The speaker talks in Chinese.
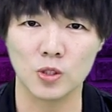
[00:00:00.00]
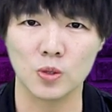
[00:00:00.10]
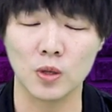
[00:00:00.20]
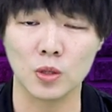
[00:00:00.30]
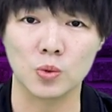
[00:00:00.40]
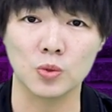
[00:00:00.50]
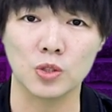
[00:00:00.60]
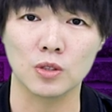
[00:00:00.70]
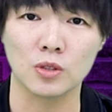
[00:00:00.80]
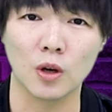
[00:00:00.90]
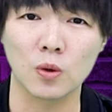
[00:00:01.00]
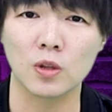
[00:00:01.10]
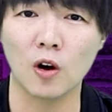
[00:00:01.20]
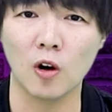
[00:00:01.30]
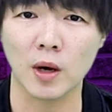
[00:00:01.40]
试图要阻止
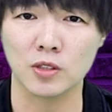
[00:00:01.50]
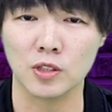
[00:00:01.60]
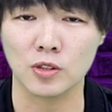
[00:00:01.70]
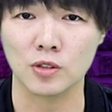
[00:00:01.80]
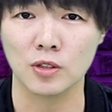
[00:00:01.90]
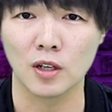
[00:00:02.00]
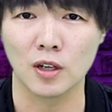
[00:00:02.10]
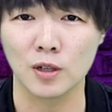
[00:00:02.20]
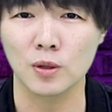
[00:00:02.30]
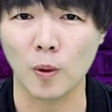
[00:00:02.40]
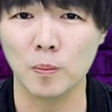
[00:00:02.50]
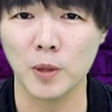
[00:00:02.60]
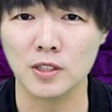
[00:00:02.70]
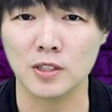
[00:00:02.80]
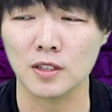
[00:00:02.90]
Oklahoma 禁止儿童
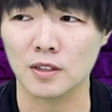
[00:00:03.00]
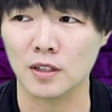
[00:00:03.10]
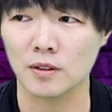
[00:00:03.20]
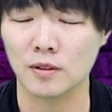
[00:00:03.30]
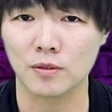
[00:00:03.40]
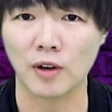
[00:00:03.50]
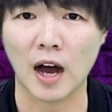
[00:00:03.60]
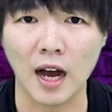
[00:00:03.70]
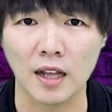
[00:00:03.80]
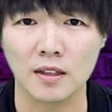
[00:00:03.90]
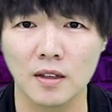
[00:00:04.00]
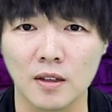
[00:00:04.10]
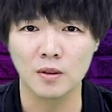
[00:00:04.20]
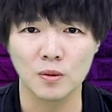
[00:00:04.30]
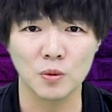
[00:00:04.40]
变性的法案。
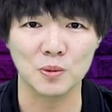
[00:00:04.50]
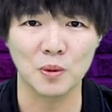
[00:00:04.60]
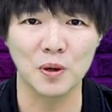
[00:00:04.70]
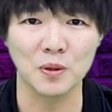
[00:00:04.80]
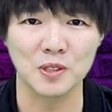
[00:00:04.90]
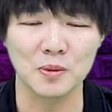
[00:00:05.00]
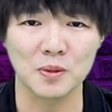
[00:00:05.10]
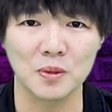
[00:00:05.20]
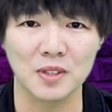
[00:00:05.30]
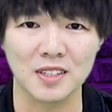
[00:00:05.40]
为什么会有这么多